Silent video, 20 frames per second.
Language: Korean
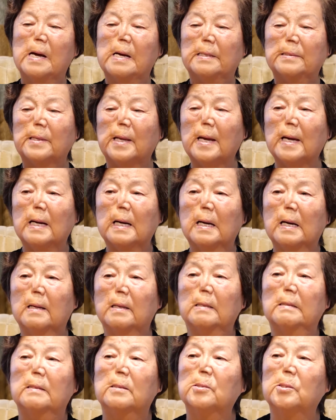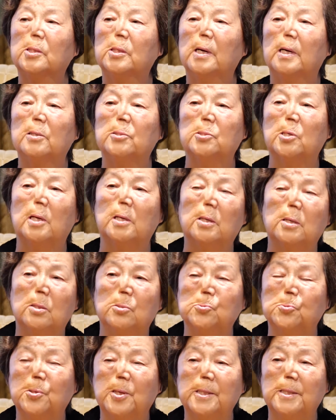내가 그, 그 어,
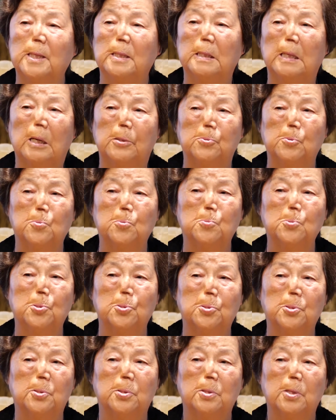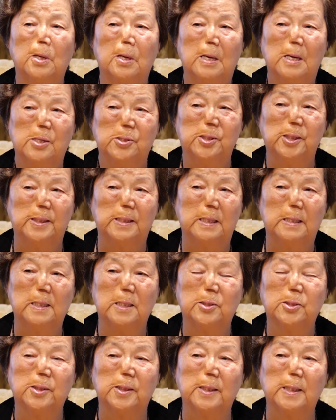스웨덴 아동구호
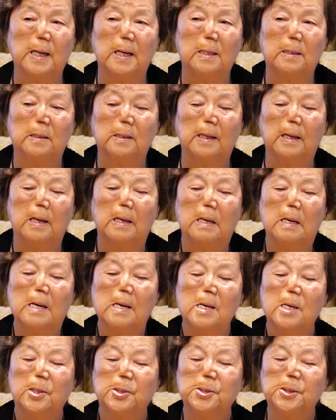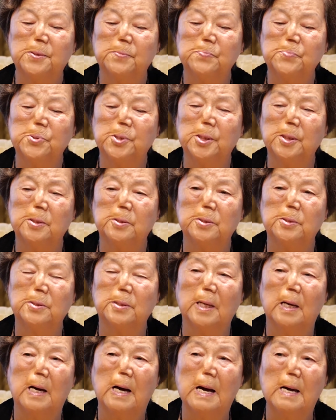재단에서 일할 때
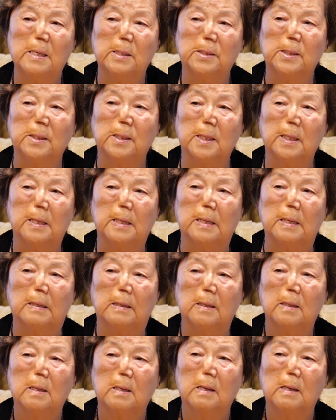심지어는 아이들이